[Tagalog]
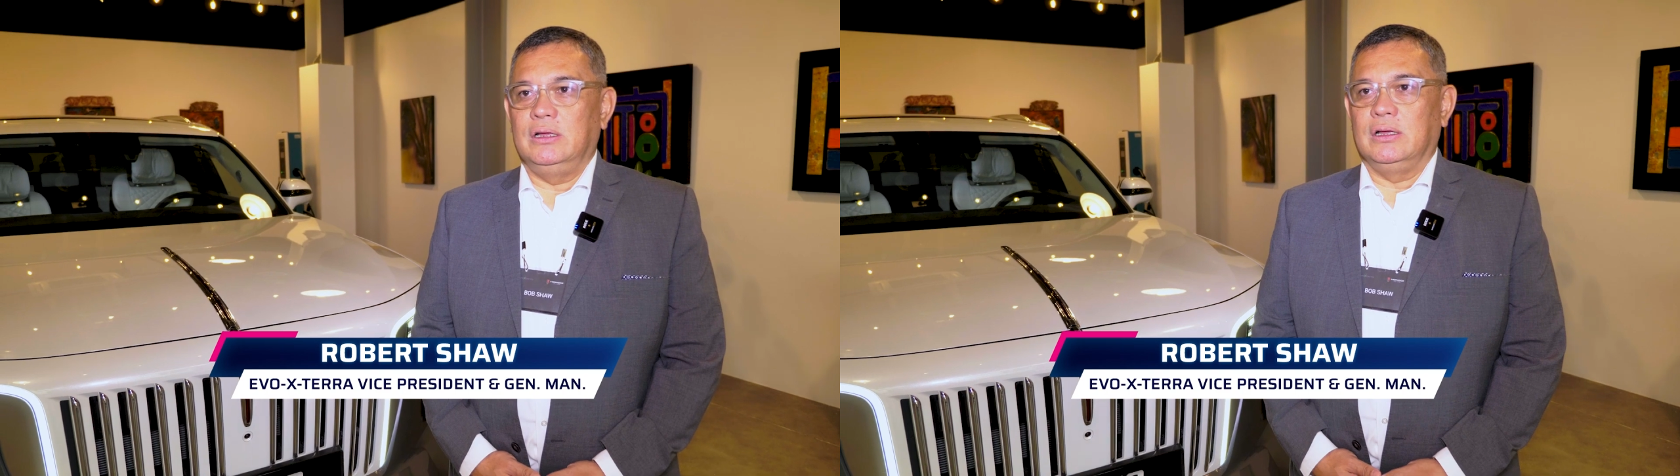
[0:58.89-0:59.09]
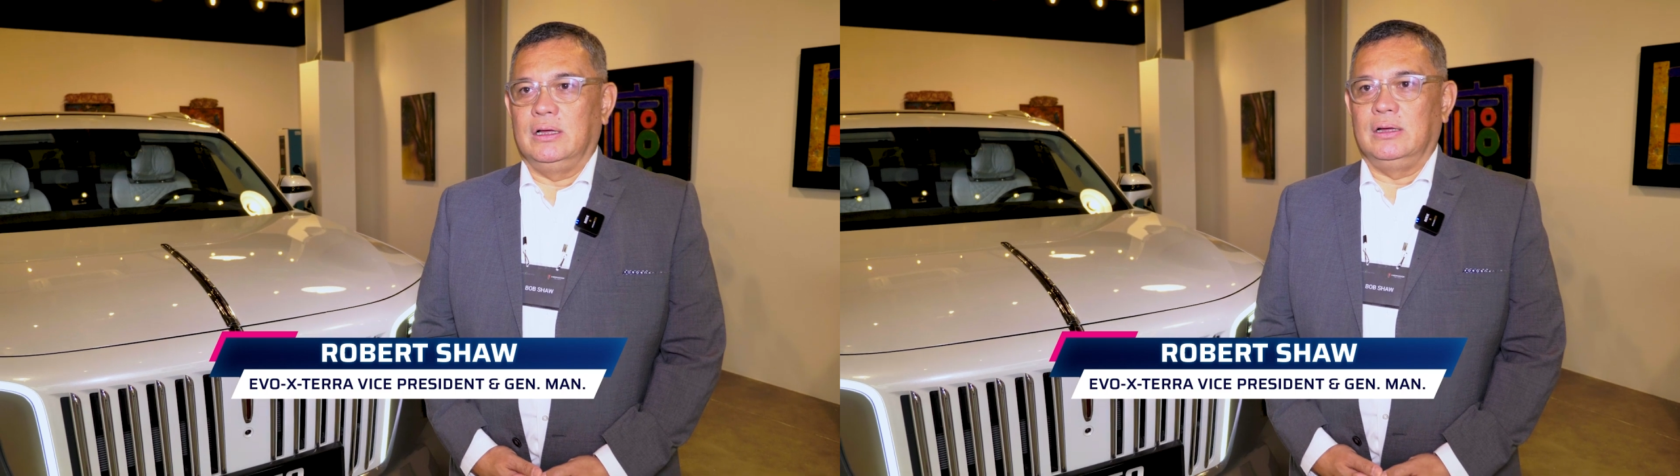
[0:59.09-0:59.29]

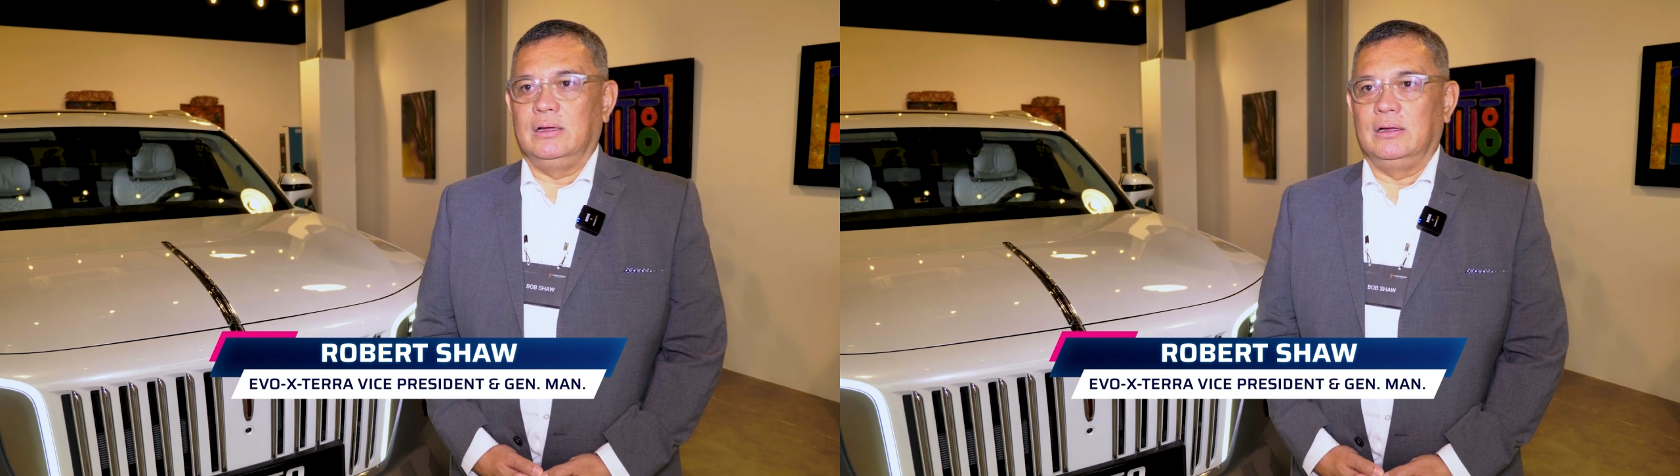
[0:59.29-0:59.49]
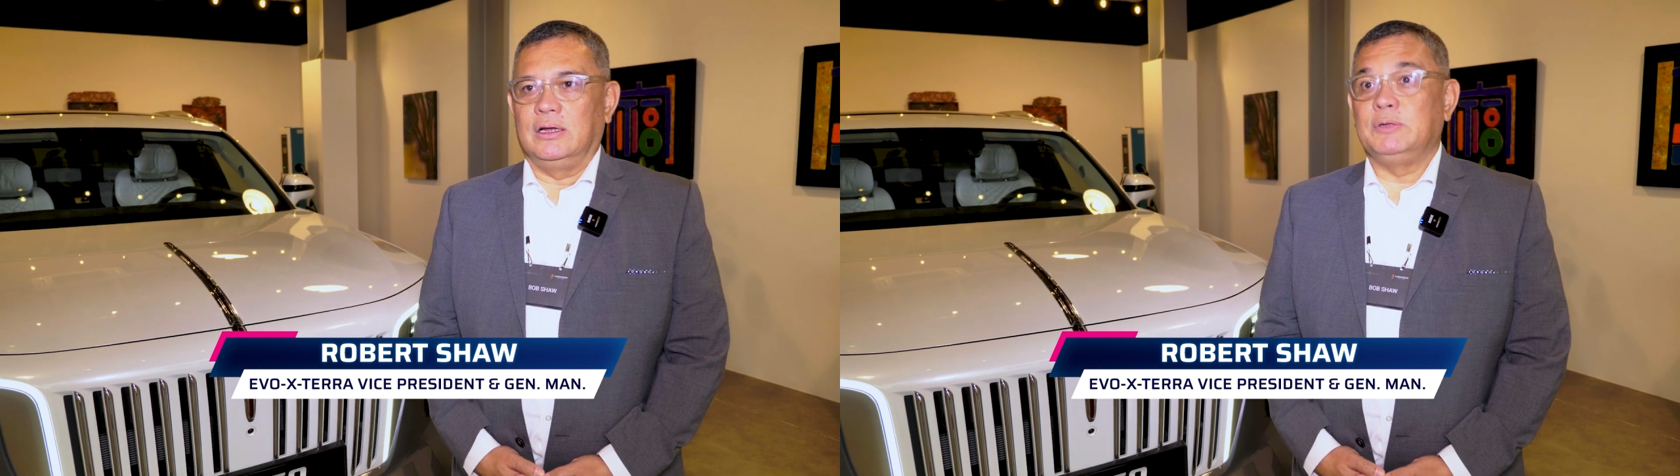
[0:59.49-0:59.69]

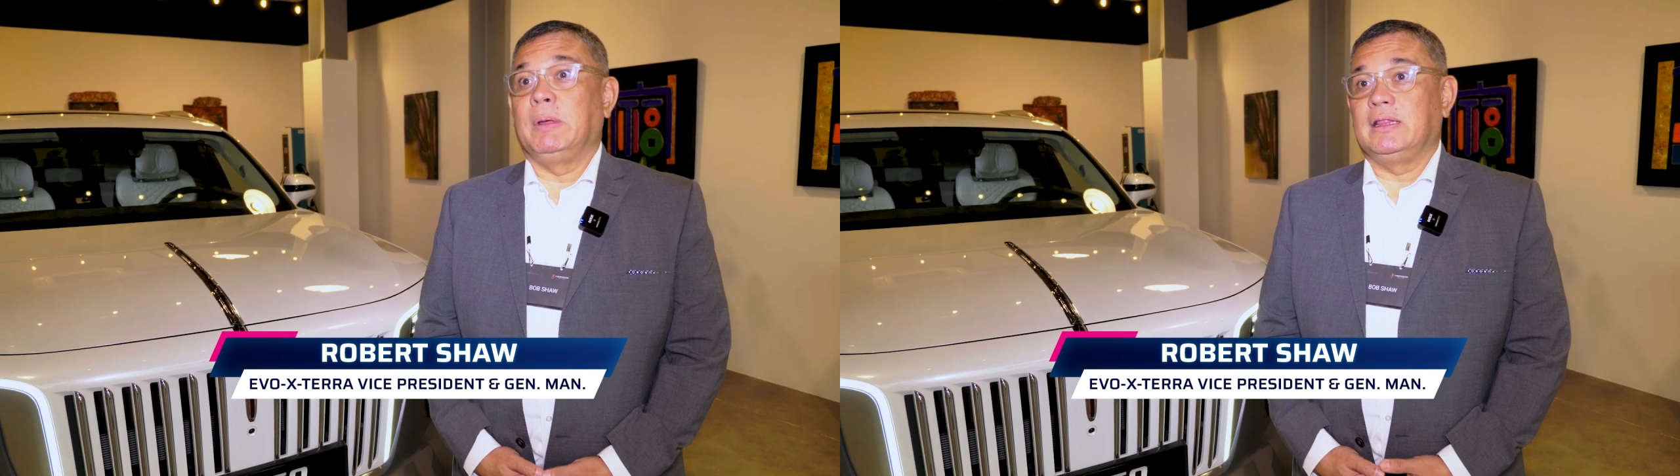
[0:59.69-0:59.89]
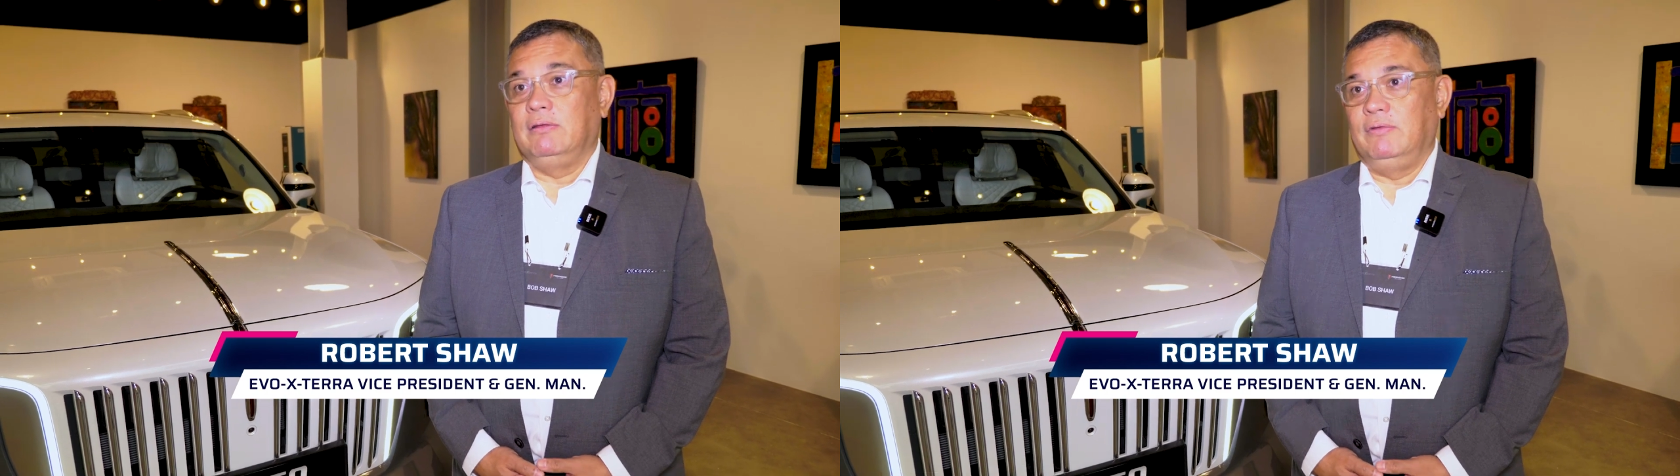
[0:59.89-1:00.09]
Uh,
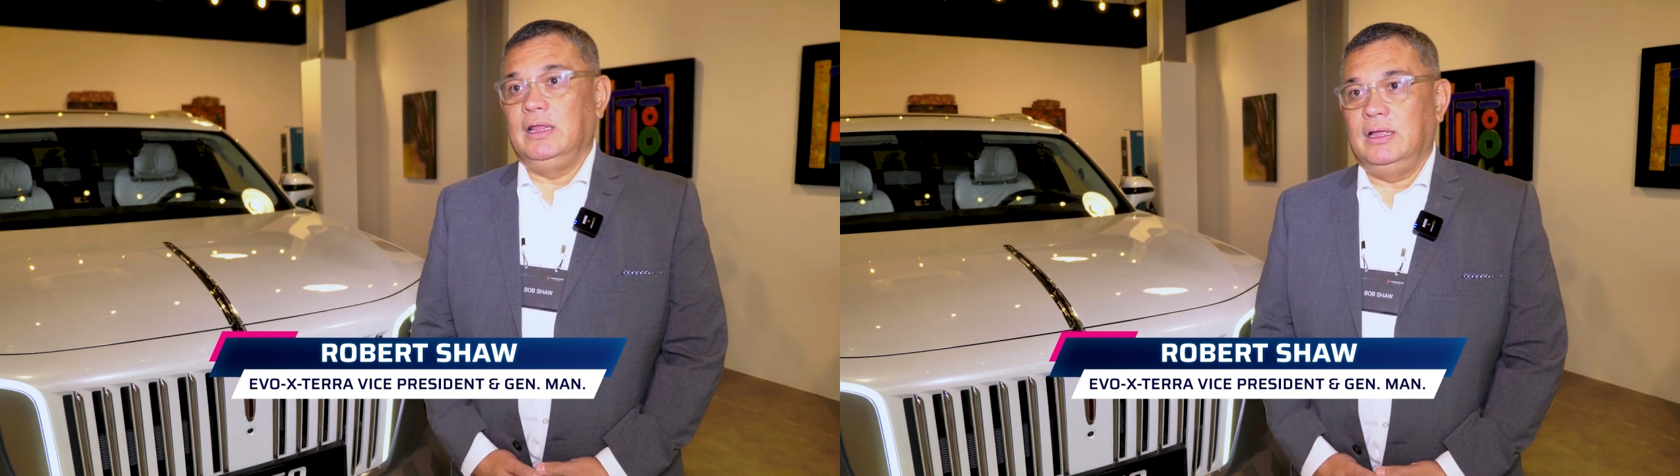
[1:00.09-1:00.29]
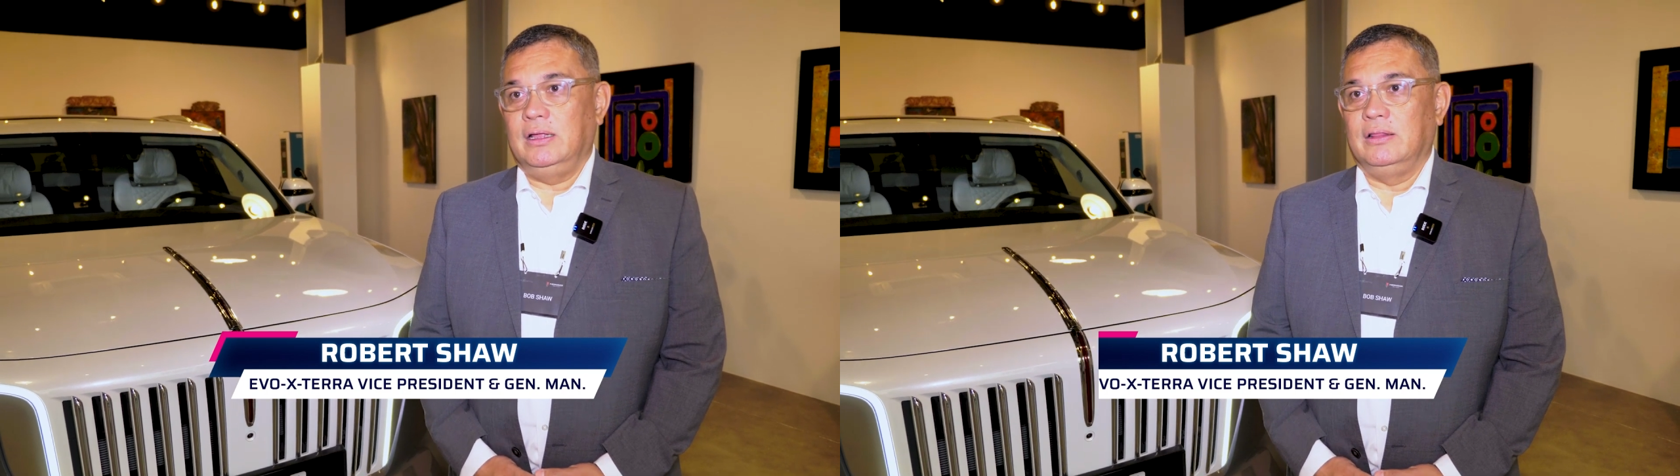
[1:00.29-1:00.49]

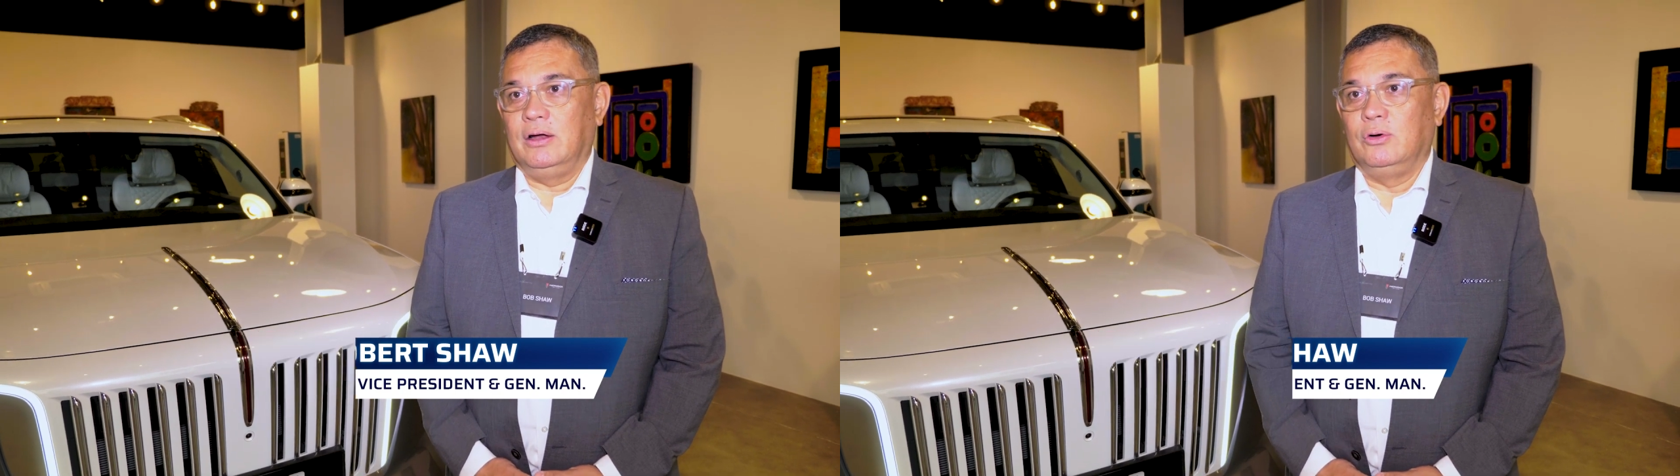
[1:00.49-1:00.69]
respectively in their